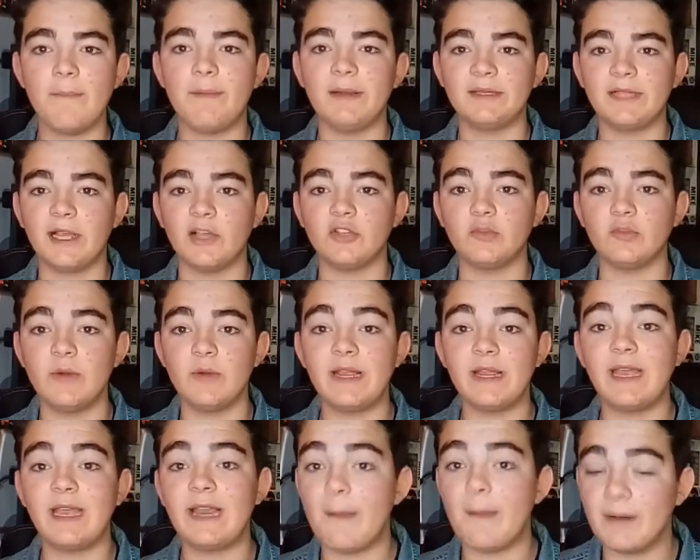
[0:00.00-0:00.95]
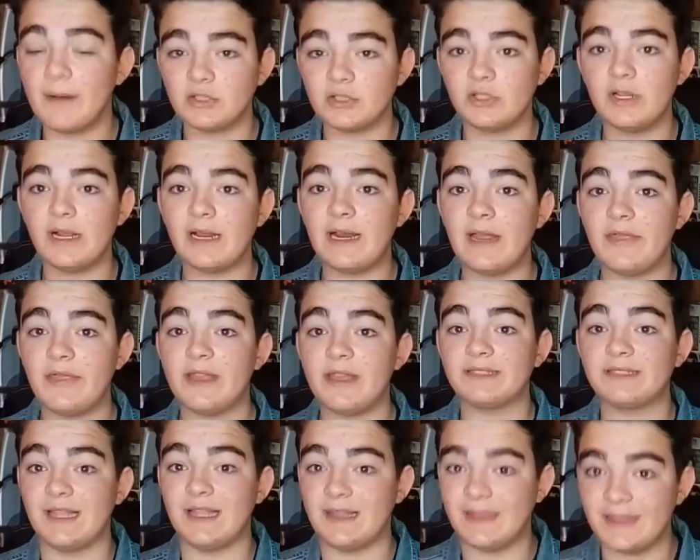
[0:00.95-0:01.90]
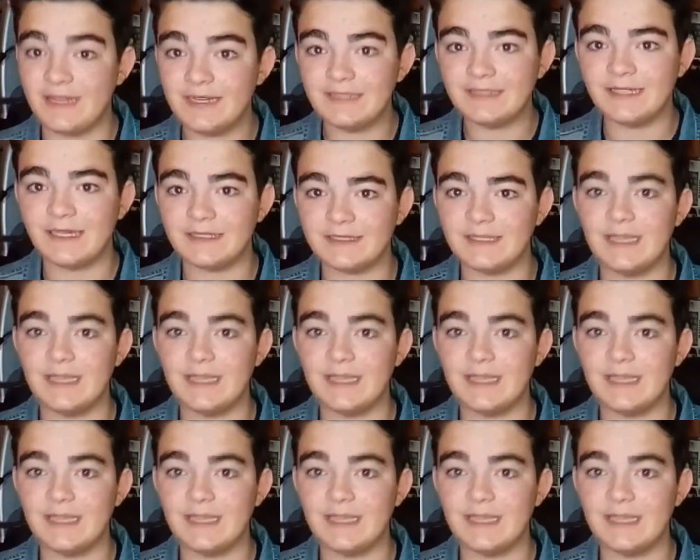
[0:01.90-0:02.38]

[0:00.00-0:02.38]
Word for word: pese a que supone que la persona que la hacía sentirse